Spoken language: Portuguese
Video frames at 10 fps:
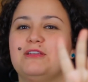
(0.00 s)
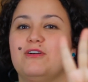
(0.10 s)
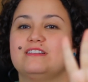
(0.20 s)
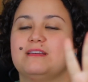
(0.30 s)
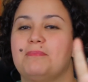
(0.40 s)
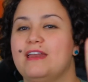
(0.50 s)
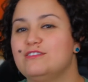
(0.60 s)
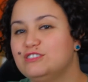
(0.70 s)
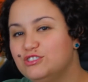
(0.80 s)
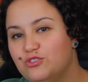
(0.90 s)
melhores
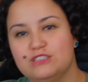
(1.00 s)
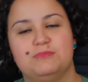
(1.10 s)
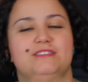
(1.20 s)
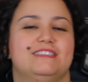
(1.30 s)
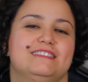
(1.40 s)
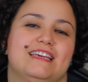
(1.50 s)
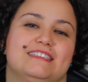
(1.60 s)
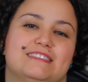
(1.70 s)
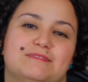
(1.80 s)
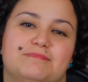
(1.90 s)
aparelhos de
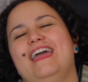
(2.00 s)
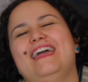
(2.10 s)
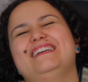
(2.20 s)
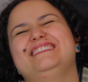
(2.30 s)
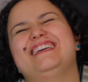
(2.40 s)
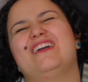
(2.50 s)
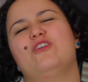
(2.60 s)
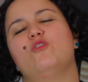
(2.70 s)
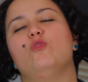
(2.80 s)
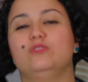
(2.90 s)
2016 essa é
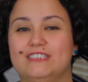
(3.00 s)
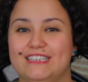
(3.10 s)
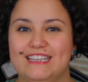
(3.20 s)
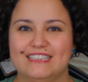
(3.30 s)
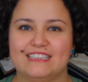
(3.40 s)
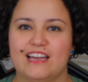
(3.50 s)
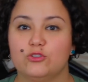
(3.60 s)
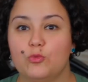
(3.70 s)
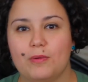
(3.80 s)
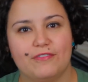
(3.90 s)
com certeza a
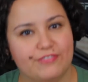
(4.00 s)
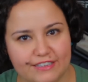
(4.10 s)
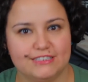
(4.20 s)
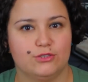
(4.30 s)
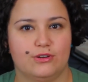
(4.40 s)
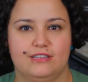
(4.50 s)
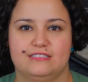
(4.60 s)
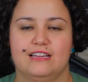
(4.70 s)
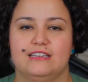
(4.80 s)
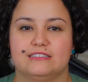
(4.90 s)
dupla vencedora
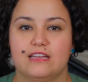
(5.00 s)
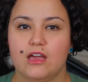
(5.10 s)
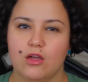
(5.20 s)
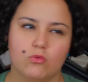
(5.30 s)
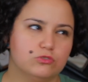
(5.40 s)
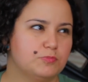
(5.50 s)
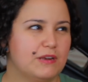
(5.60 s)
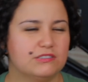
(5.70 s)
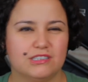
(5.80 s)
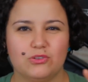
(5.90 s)
dessa lista. Com os
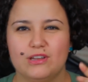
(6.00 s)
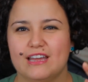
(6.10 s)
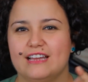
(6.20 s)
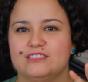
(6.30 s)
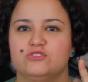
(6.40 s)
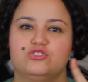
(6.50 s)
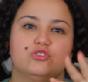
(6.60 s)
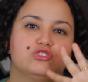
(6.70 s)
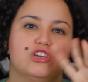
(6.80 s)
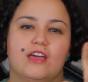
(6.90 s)
preços que estão aí na casa dos
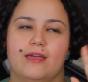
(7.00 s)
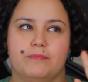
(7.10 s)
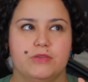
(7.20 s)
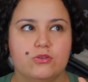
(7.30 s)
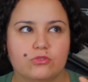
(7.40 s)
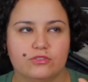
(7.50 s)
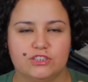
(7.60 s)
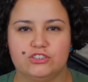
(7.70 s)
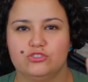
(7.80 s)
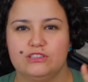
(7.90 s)
seus
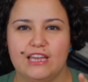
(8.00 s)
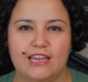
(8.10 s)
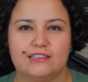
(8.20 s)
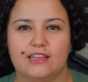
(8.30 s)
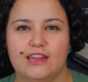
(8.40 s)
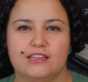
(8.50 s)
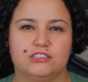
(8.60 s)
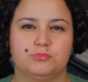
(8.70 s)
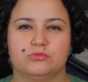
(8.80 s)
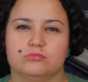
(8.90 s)
1980, né?
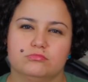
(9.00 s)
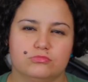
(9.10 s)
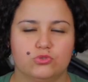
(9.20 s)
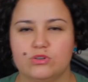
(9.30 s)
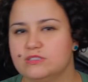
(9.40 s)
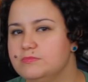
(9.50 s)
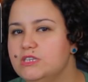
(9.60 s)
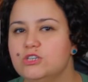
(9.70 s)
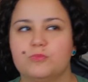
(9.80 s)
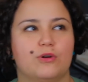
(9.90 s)
Tipo
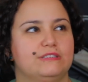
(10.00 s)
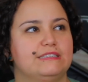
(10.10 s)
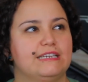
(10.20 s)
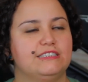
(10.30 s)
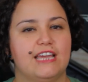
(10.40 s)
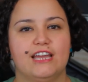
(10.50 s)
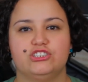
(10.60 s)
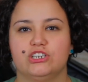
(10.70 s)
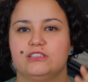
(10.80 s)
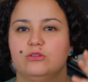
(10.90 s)
2000 para o S7
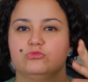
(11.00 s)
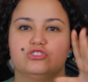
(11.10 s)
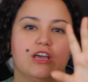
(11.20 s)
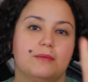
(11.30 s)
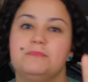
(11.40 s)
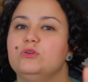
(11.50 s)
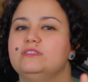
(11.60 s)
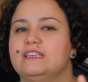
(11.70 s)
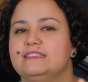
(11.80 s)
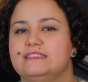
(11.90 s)
Edge até uns
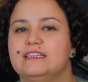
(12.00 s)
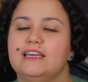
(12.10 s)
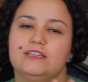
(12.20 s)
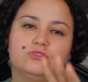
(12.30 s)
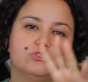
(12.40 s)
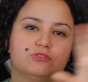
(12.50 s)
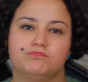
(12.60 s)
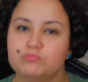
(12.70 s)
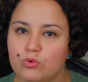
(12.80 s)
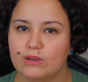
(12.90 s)
1700
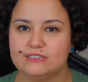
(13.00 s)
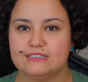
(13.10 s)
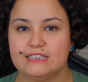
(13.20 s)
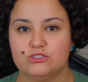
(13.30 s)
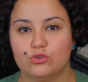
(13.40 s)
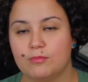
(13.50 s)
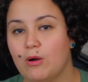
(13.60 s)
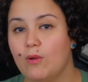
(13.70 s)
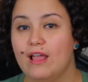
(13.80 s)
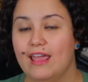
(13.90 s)
para um S7
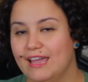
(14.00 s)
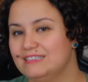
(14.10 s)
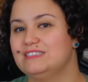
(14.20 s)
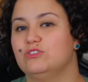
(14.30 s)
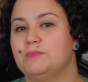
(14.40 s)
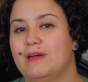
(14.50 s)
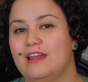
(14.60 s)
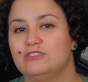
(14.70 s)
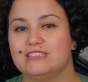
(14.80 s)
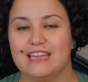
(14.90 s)
normal, esses são
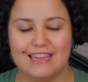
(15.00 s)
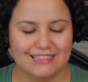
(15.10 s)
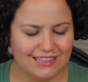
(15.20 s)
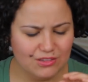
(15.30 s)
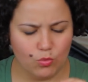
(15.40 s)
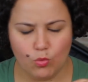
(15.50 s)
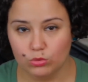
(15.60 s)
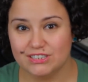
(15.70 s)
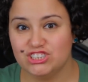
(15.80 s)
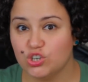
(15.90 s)
aparelhos que ainda dão
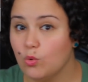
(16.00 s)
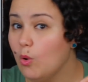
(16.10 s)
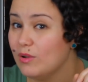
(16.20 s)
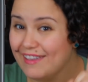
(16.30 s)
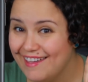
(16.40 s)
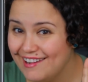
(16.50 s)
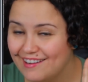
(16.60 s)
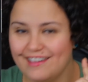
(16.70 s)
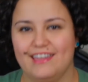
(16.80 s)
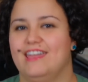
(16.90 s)
conta de
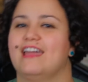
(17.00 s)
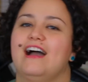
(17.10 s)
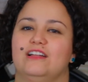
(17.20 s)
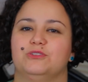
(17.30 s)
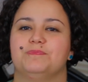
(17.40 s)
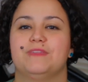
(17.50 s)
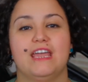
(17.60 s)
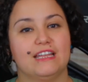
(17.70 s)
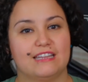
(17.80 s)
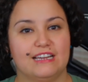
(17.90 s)
qualquer recado.
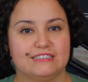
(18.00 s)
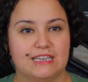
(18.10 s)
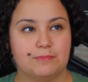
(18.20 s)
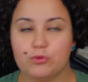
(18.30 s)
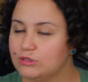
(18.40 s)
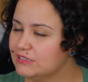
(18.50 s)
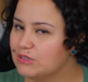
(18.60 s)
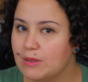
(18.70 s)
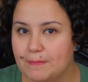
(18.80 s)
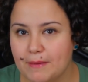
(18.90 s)
Trazem
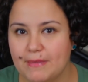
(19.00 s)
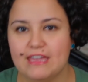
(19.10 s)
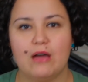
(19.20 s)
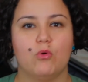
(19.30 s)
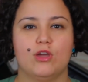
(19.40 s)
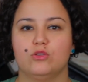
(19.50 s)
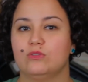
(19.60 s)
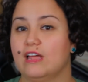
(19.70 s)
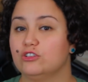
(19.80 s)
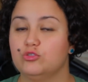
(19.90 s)
proteção
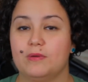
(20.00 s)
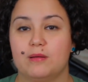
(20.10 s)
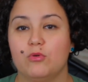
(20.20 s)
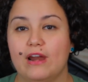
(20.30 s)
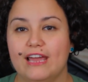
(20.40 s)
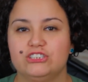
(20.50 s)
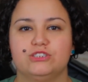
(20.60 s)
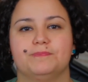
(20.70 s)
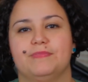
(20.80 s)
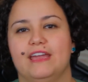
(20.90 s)
IP68, tela Super
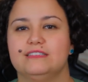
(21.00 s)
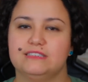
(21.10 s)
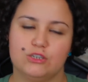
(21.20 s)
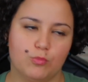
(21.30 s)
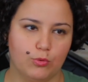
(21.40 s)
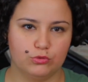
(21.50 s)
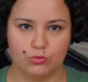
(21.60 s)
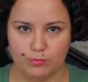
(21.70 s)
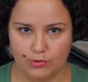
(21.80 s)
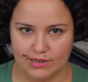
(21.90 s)
AMOLED, né?
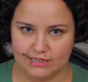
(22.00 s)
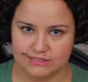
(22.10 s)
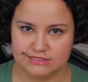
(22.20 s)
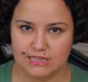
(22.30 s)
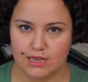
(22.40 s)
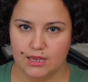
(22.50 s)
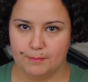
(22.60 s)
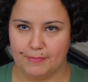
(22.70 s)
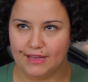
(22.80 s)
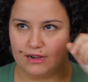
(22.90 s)
5.1 polegadas
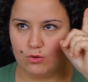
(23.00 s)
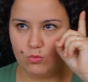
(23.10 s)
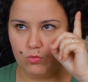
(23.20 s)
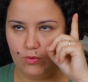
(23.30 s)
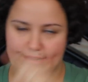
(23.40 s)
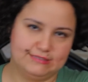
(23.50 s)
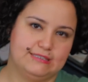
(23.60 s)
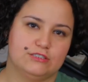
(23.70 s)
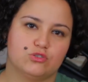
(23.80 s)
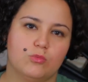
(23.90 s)
para o
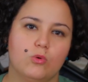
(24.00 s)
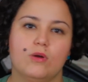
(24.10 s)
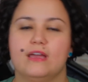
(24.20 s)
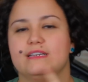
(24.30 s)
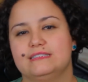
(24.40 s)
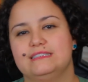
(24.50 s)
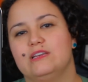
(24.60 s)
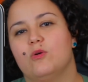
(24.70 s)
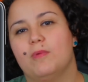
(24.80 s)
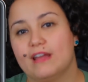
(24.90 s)
S7 comum,
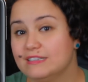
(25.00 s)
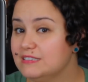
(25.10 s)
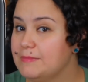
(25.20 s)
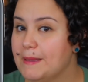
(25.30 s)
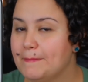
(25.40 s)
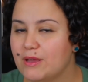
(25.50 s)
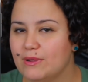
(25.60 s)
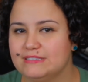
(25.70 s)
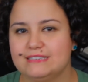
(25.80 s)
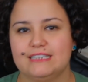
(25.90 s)
5 polegadas e meia para
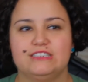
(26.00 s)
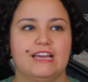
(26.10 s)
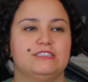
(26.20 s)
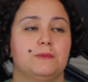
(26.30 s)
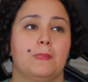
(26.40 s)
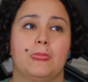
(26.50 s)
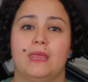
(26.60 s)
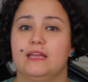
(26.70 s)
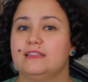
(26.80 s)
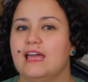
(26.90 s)
o S7 Edge,
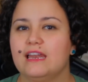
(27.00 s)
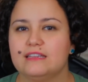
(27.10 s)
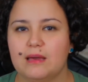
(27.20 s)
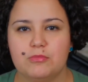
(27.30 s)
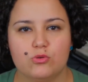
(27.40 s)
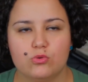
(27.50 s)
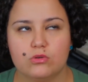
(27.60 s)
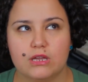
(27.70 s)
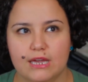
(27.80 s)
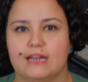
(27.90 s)
tela
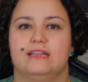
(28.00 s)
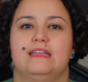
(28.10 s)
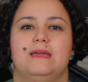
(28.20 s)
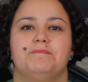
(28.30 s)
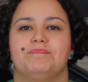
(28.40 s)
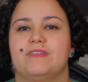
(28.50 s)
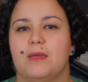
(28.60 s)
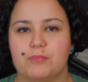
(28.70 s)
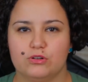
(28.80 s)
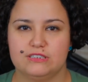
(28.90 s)
WQHD,
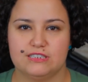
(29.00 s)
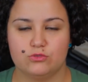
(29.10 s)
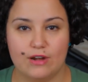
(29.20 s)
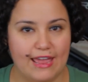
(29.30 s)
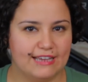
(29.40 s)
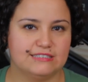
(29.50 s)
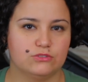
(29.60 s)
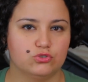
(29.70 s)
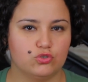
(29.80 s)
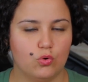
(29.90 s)
processador
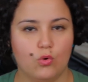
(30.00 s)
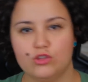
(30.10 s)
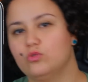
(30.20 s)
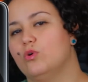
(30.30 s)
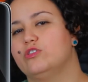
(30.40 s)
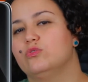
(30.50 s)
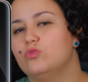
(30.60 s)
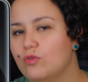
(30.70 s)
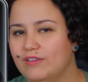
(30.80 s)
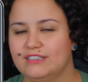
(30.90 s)
Exynos
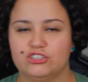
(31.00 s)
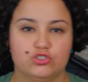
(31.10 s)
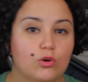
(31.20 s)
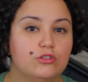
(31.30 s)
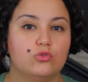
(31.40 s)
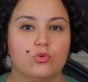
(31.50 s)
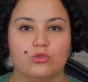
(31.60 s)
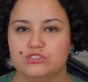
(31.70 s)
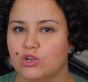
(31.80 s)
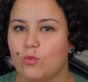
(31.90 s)
8898, de
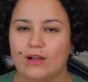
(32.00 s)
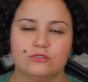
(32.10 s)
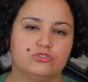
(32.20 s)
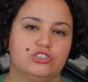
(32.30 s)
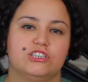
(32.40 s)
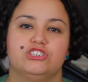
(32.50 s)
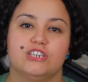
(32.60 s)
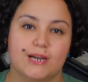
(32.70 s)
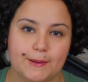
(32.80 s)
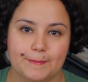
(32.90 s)
núcleos e 4 GB de
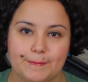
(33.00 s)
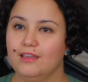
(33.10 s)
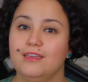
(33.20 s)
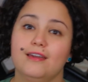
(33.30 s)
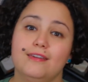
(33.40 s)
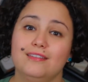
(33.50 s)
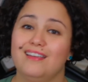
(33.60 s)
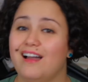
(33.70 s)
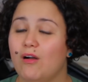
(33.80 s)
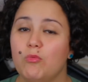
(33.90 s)
RAM e
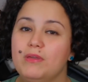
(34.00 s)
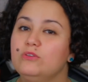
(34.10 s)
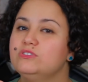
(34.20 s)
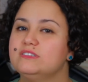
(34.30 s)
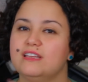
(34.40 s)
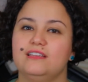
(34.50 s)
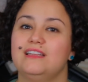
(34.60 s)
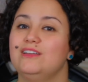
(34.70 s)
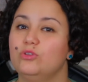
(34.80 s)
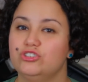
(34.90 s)
ainda ao menos
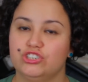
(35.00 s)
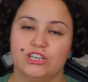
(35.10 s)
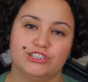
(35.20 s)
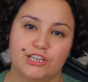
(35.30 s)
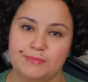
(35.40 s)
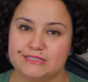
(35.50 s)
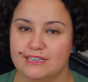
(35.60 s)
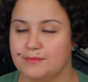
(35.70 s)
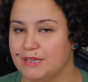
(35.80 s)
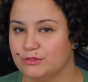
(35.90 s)
32 GB de
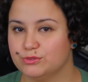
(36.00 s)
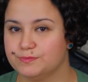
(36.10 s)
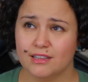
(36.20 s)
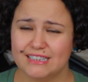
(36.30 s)
armazenamento